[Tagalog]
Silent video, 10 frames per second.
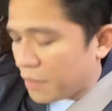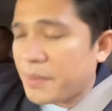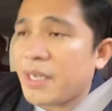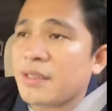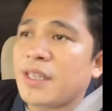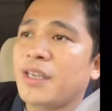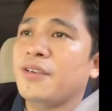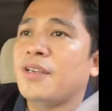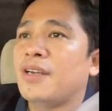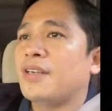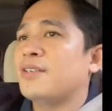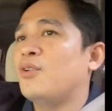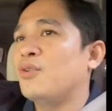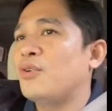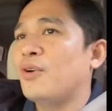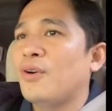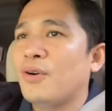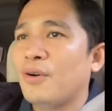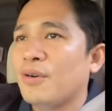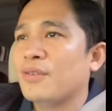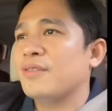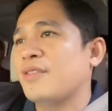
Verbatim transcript: Sasabihan tayo ng ugok,